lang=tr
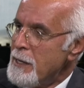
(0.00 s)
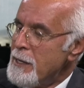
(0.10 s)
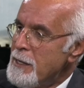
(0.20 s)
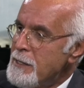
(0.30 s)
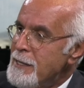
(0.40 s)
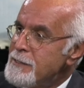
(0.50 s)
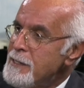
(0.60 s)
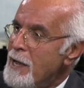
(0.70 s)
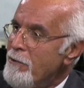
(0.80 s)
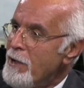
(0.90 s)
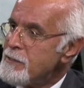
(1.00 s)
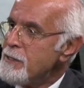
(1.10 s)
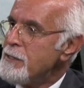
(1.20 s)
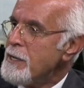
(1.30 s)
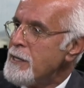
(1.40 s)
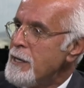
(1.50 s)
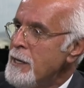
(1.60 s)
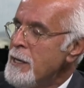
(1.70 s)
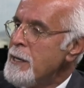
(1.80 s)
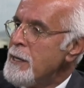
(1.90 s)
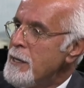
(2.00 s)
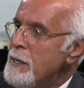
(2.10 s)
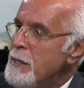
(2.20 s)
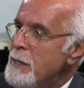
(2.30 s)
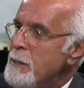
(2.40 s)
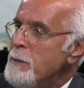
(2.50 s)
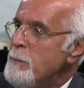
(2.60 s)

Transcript: e, Gezi davasındaki e,